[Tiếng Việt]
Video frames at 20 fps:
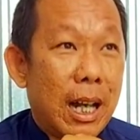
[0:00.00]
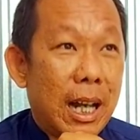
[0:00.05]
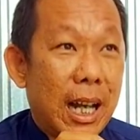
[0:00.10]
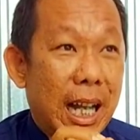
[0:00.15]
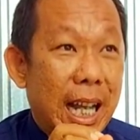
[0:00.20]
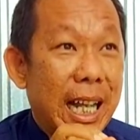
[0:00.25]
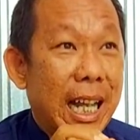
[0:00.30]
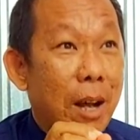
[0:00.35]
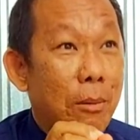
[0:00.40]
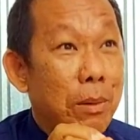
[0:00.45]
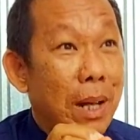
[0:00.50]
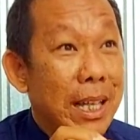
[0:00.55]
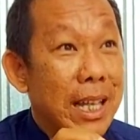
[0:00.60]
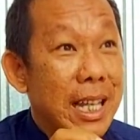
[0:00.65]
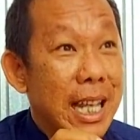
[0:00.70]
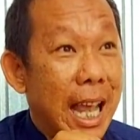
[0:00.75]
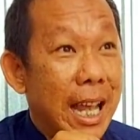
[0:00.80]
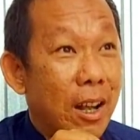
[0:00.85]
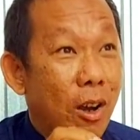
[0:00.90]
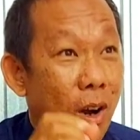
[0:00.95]
cái không là như
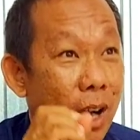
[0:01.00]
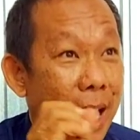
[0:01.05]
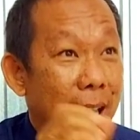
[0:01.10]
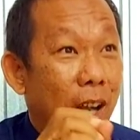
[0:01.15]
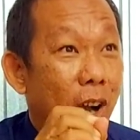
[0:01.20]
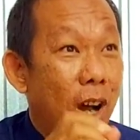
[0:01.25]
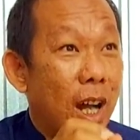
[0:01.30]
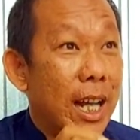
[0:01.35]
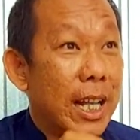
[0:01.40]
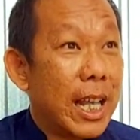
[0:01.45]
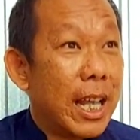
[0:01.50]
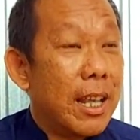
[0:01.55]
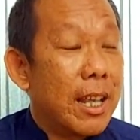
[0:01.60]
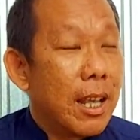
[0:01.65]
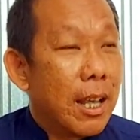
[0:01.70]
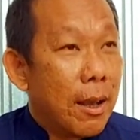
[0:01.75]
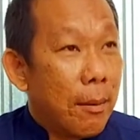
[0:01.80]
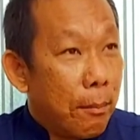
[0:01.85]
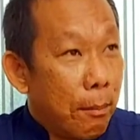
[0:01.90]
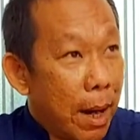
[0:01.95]
vậy còn cái có là gì
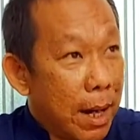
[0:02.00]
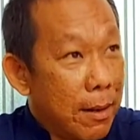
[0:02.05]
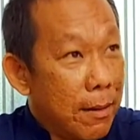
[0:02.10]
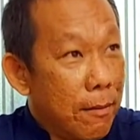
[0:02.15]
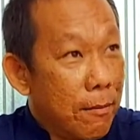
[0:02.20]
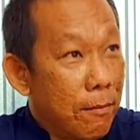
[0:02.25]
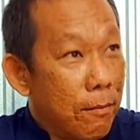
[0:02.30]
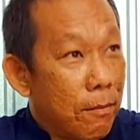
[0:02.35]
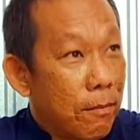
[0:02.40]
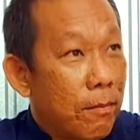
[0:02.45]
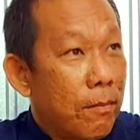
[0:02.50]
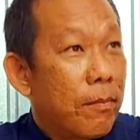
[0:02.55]
mình